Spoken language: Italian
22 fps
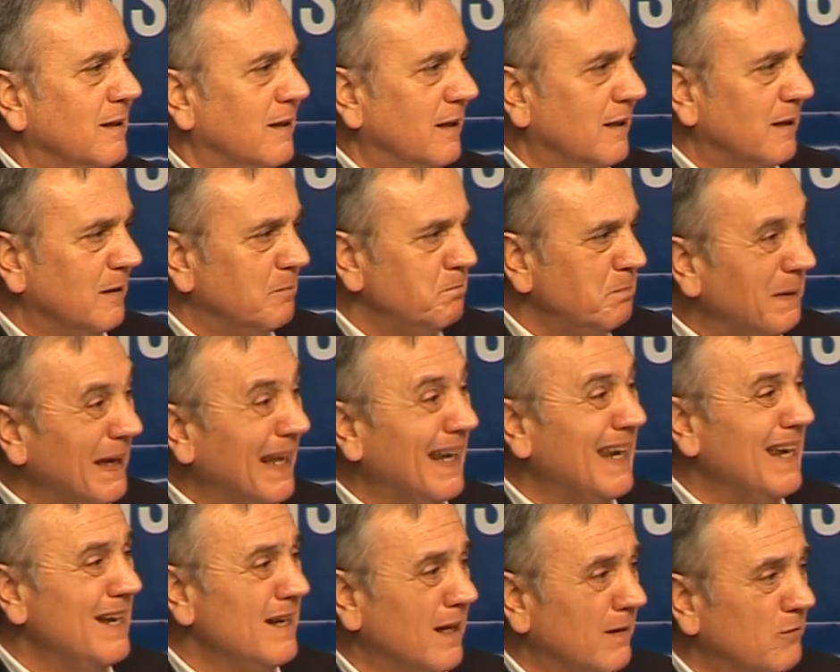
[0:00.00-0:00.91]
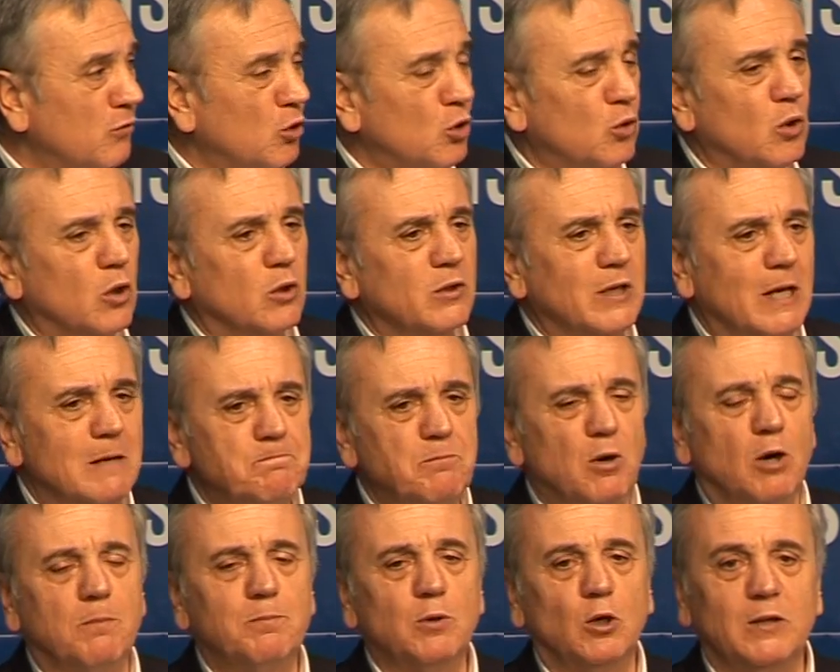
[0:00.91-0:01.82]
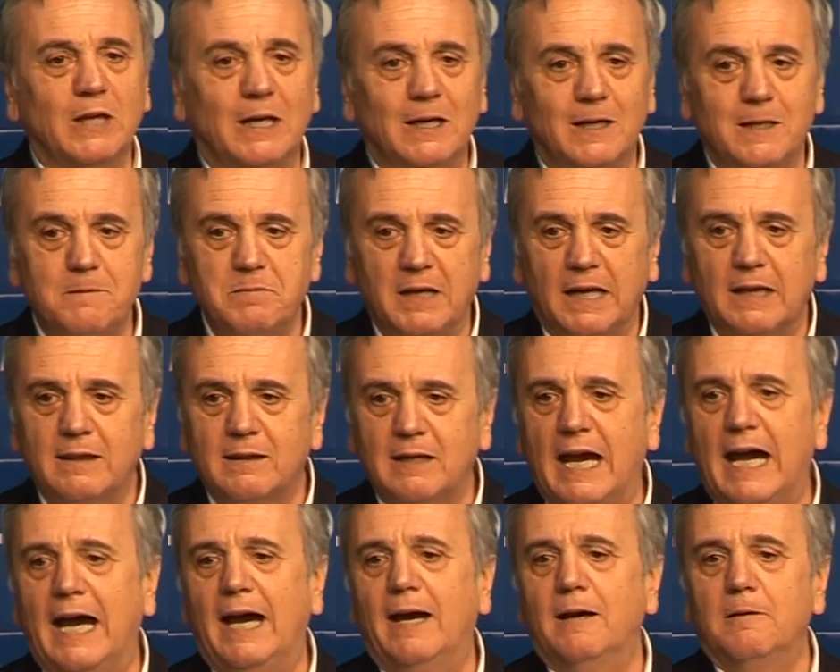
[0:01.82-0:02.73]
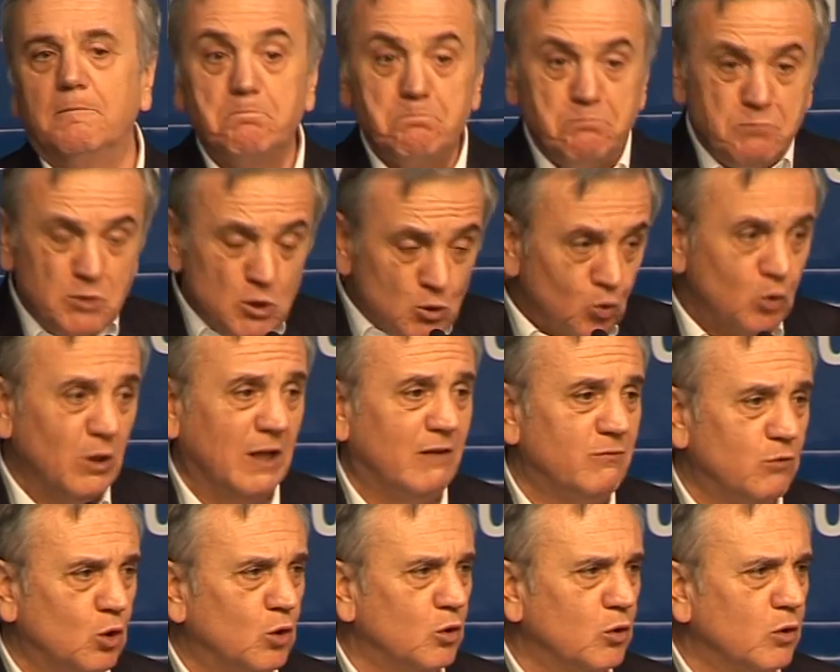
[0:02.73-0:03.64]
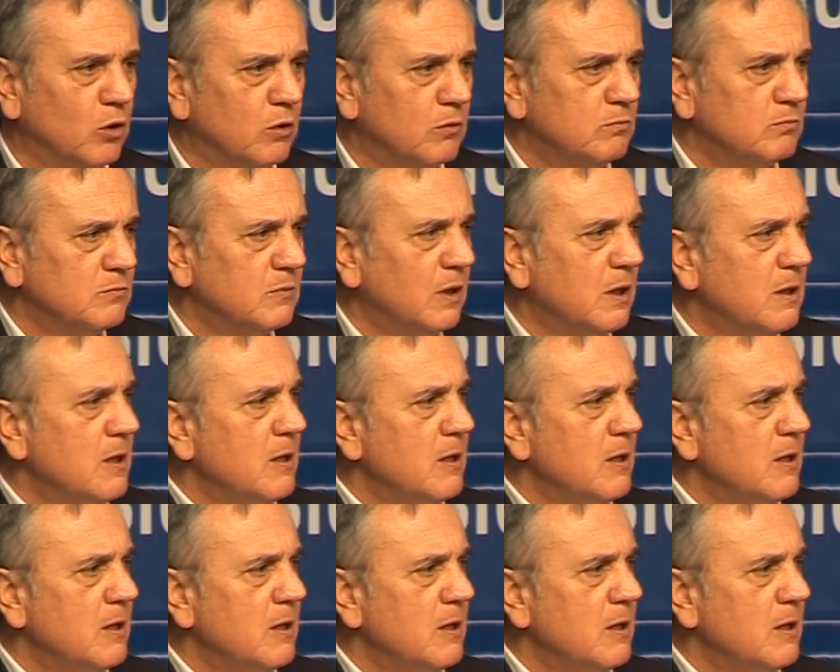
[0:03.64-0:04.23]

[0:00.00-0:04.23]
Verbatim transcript: eh, per il lavoro del Popolo della Libertà più lavoro,